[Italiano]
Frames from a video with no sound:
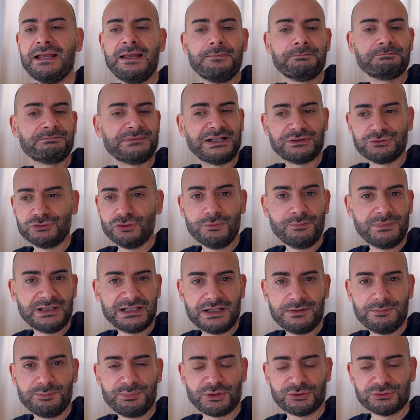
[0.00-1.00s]
ma non me
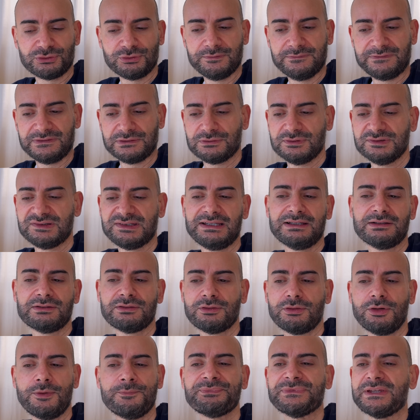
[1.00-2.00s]
ne importa un fico
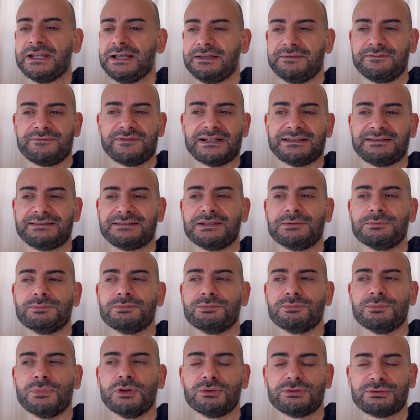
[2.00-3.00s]
secco, infatti
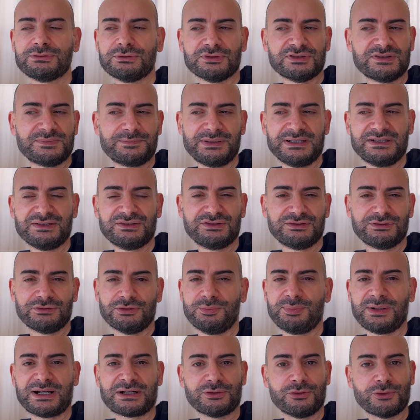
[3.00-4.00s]
molto
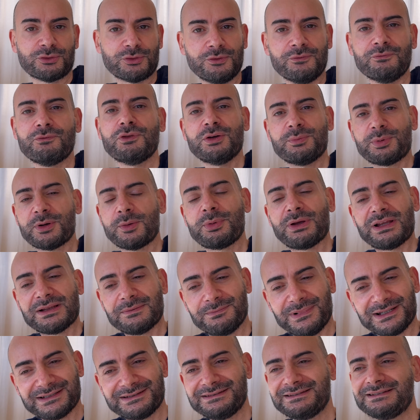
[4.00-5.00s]
spesso parlo con voi proprio al
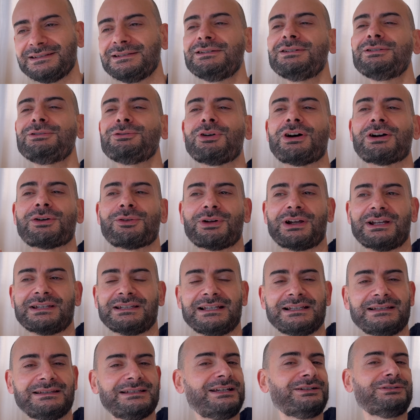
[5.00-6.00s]
mattino, ancora
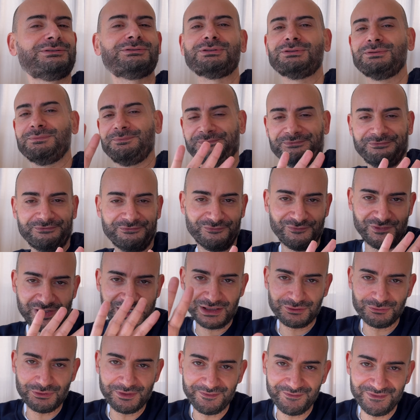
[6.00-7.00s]
nel letto,
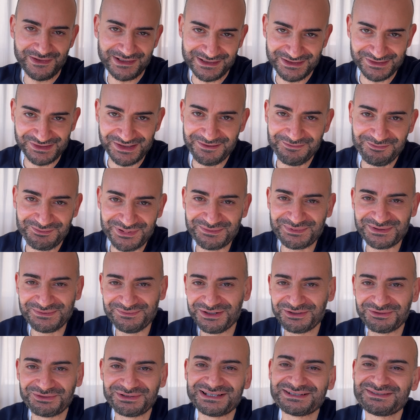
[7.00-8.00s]
vado a fare sempre
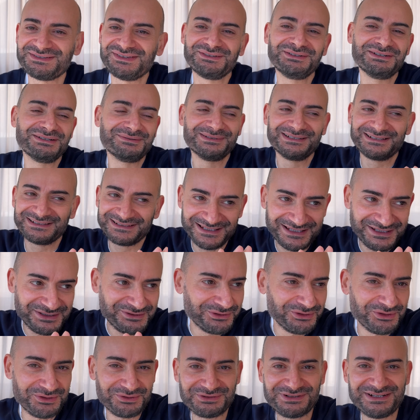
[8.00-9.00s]
prima colazione perché
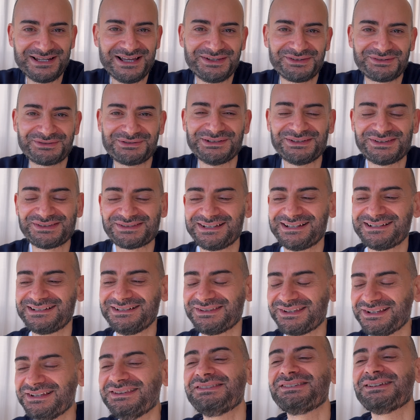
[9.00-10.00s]
io non riesco a
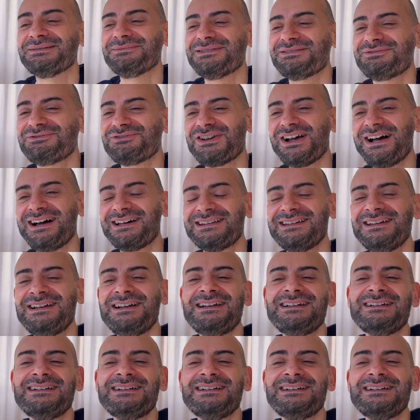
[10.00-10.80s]
stare senza mangiare.